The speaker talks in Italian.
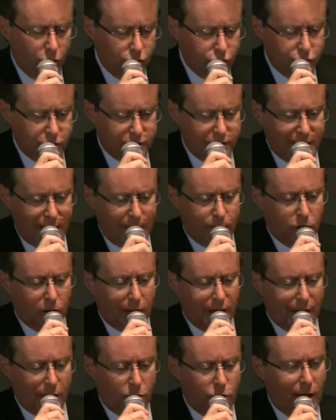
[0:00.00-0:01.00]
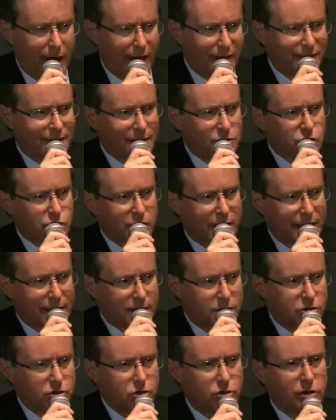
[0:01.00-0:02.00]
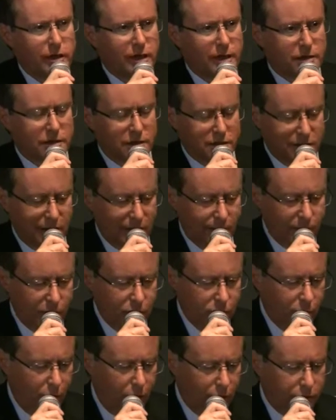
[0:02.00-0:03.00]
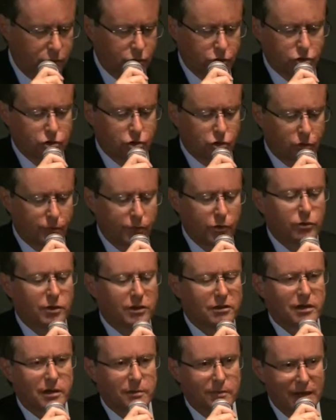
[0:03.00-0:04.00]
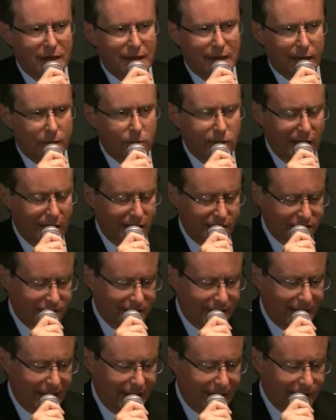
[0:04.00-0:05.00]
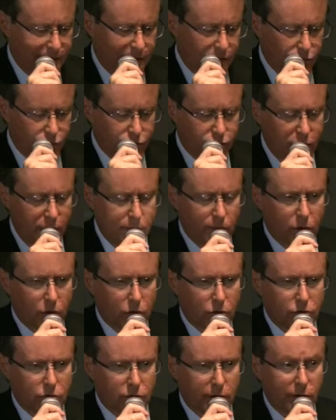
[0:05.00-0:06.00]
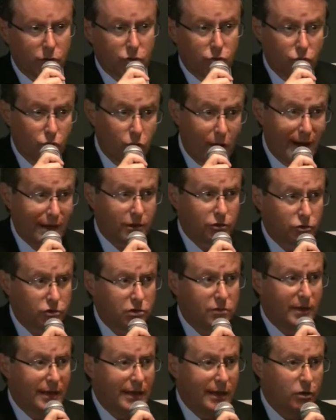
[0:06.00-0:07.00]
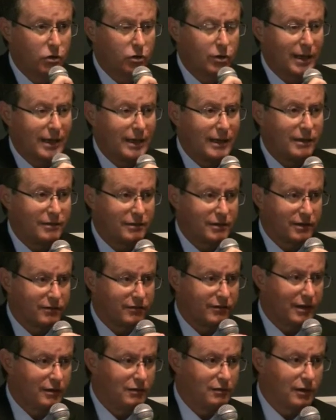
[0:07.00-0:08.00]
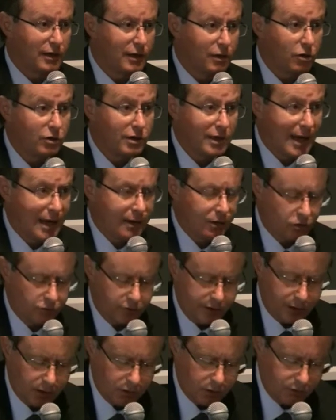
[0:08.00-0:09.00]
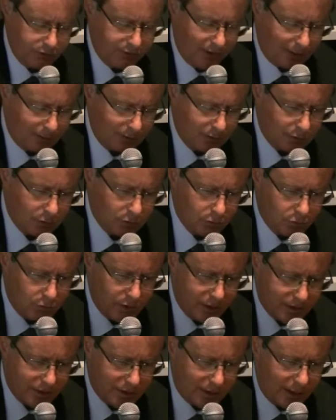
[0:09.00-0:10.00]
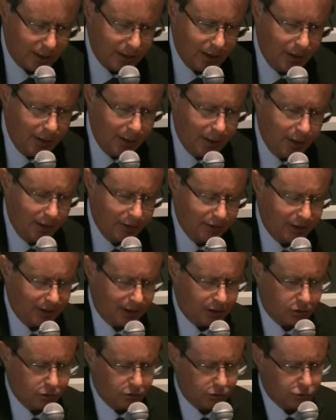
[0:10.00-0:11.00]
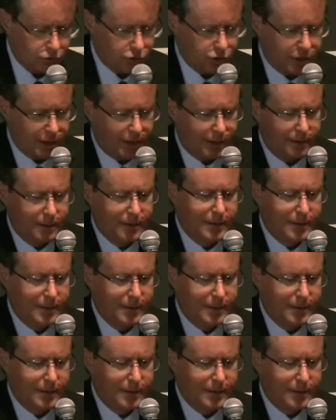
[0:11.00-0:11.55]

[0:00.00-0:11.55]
Oggi siamo alla quarta generazione di sistemi robotici, sono più di 3.000 quelli installati in tutto il mondo e un quarto di milione gli interventi che ogni anno vengono fatti con questa tecnologia.